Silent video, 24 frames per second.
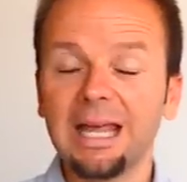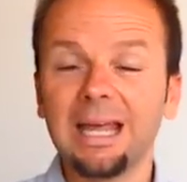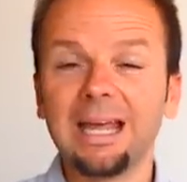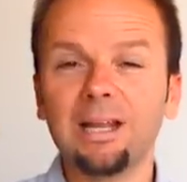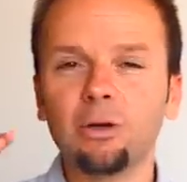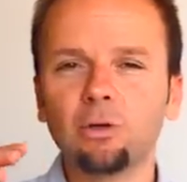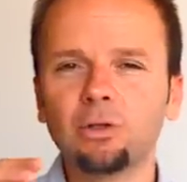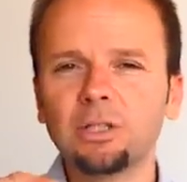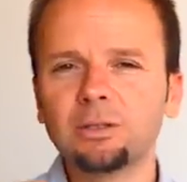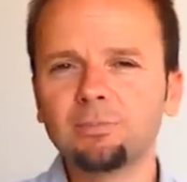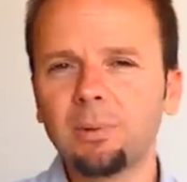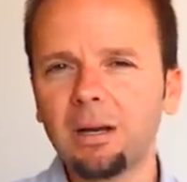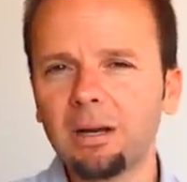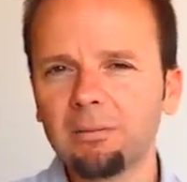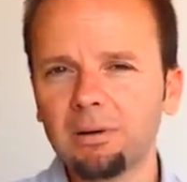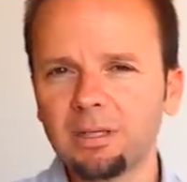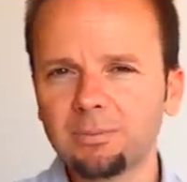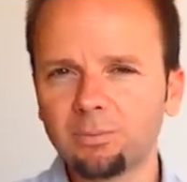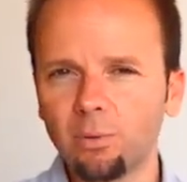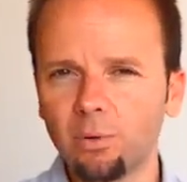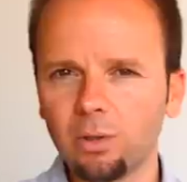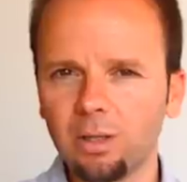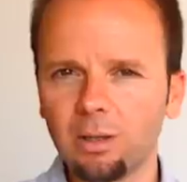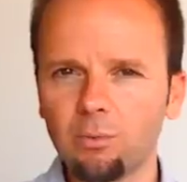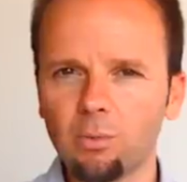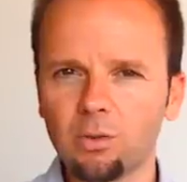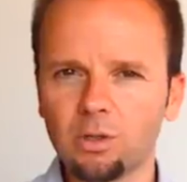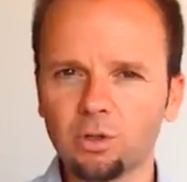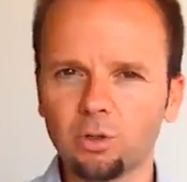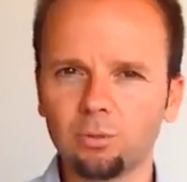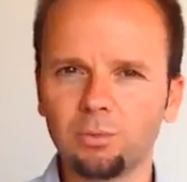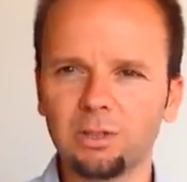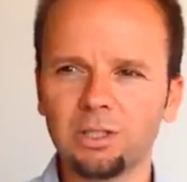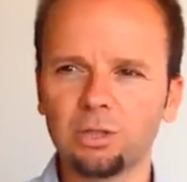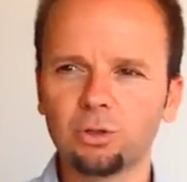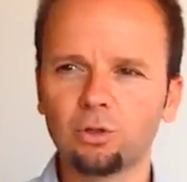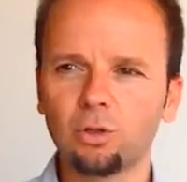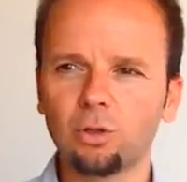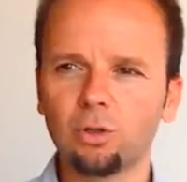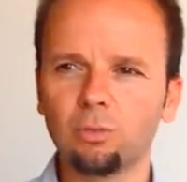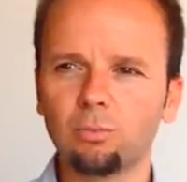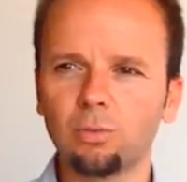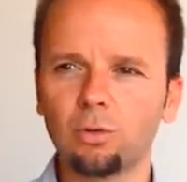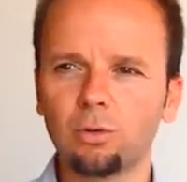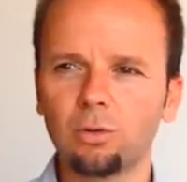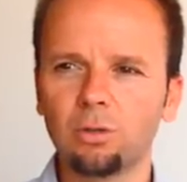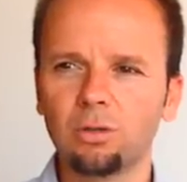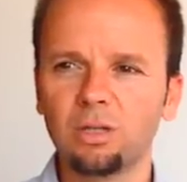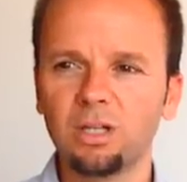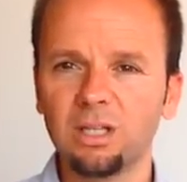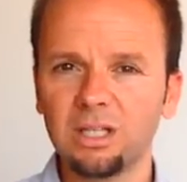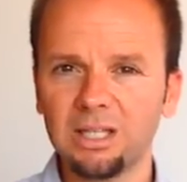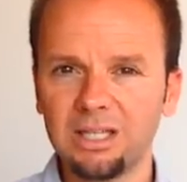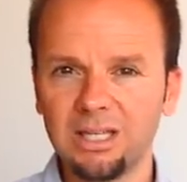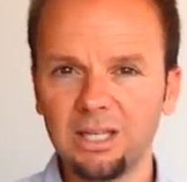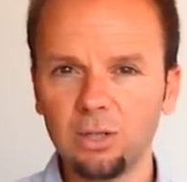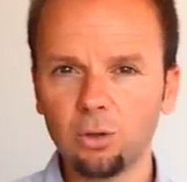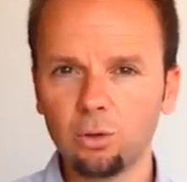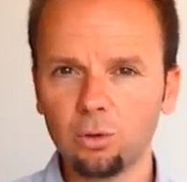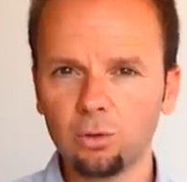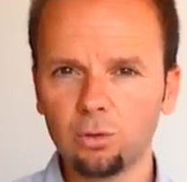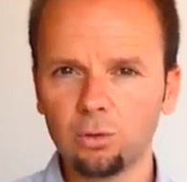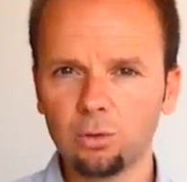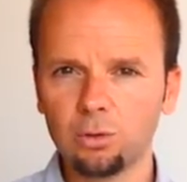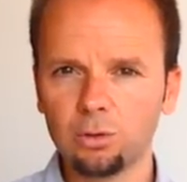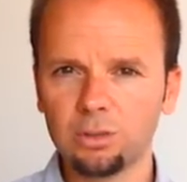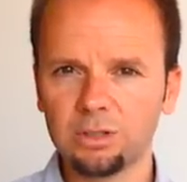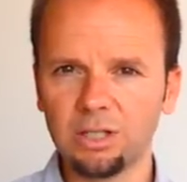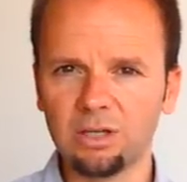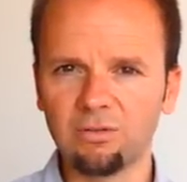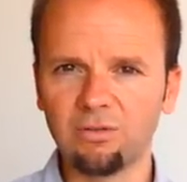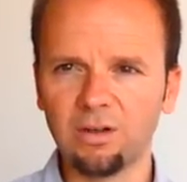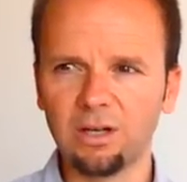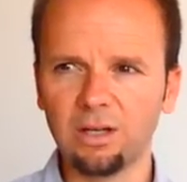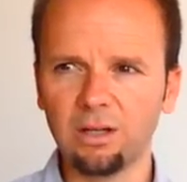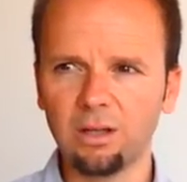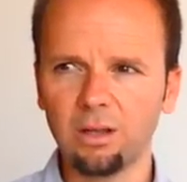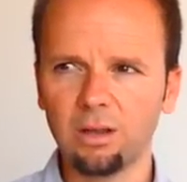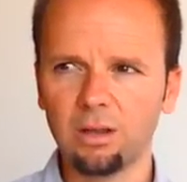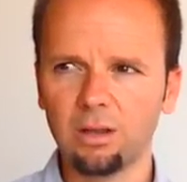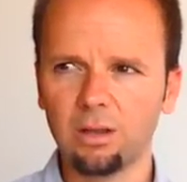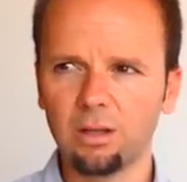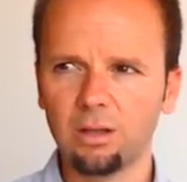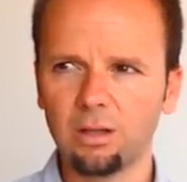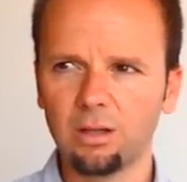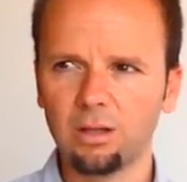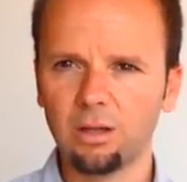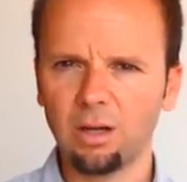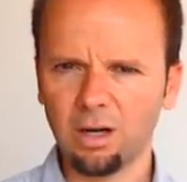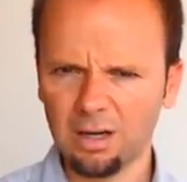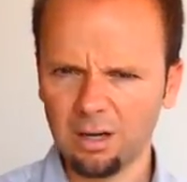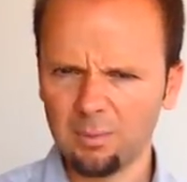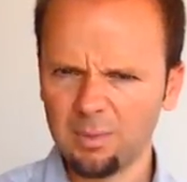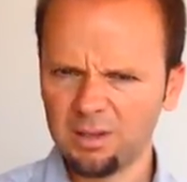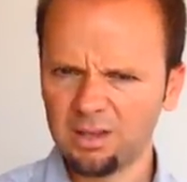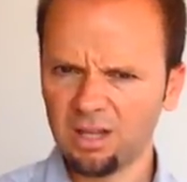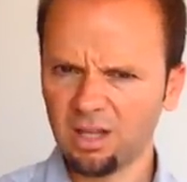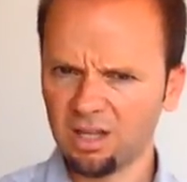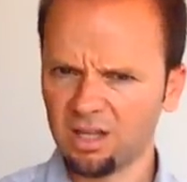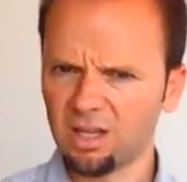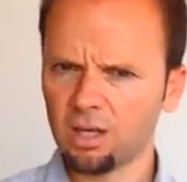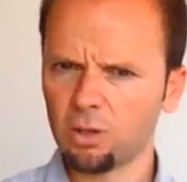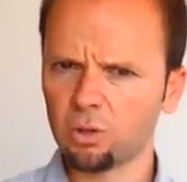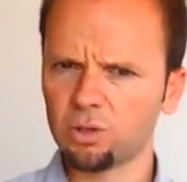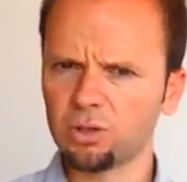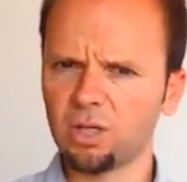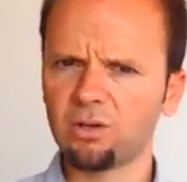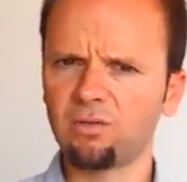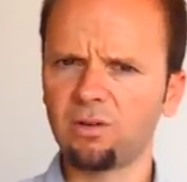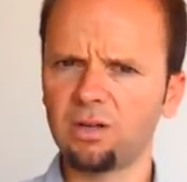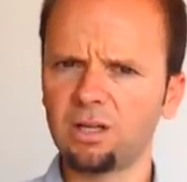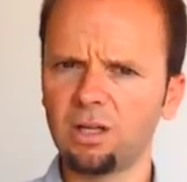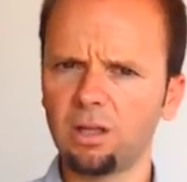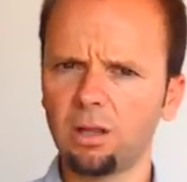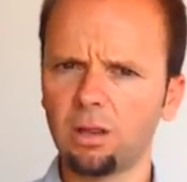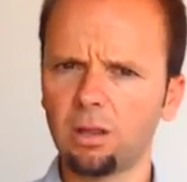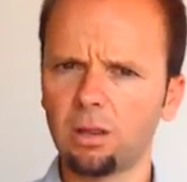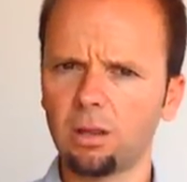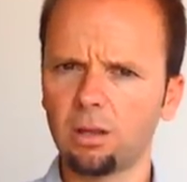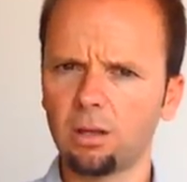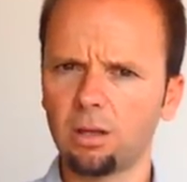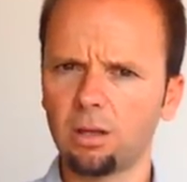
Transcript: En otras palabras podríamos resumir esto como, quiero ser feliz. ¿Realmente quiero ser feliz?